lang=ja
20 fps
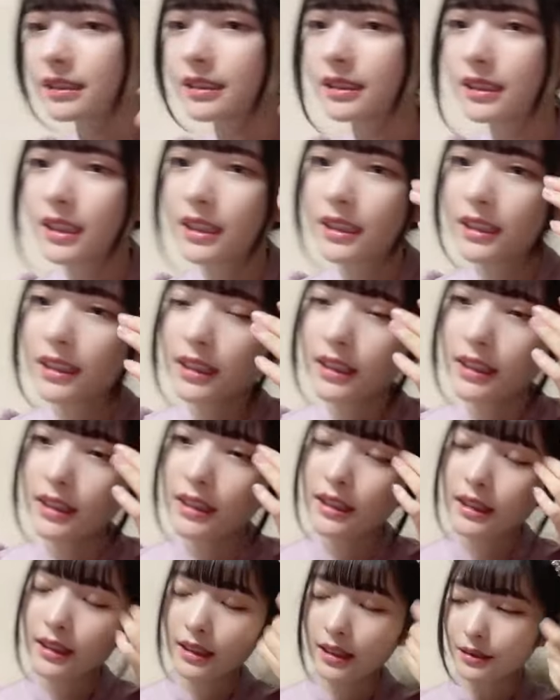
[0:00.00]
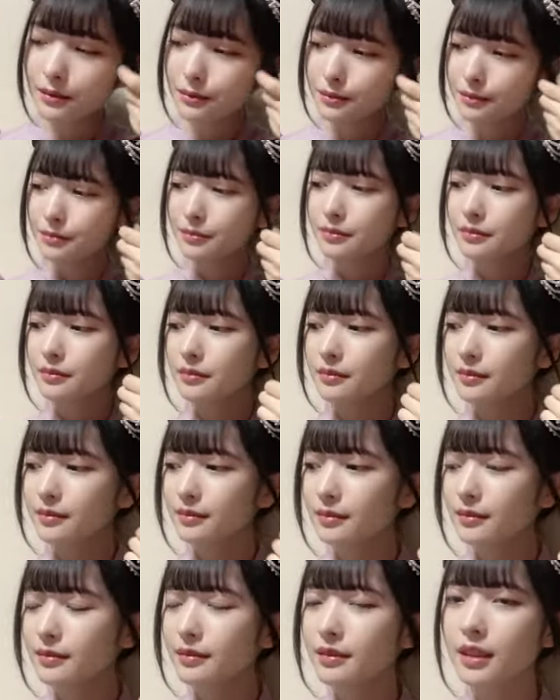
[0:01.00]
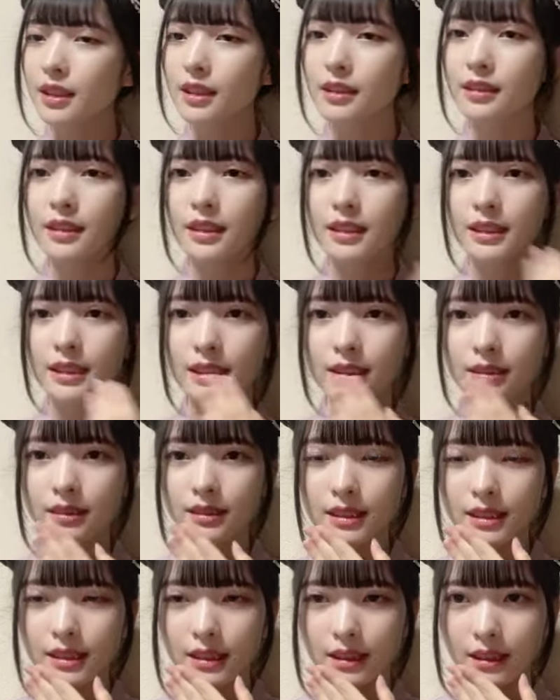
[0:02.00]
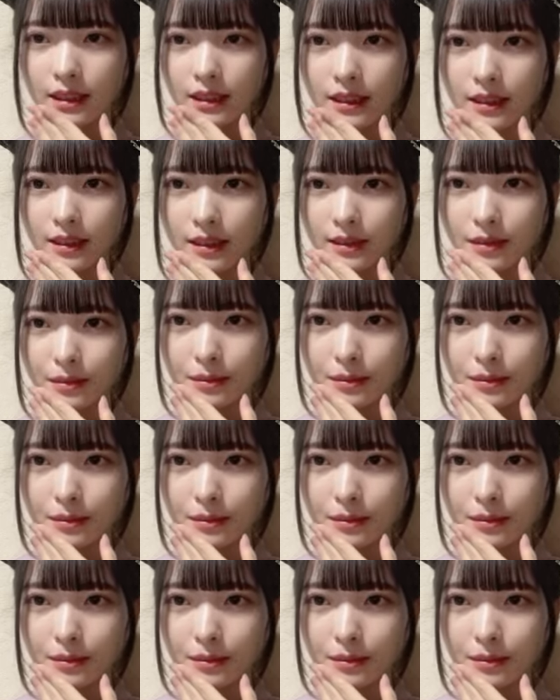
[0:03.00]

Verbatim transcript: んなんだっけな何の話しようとしたんだっけ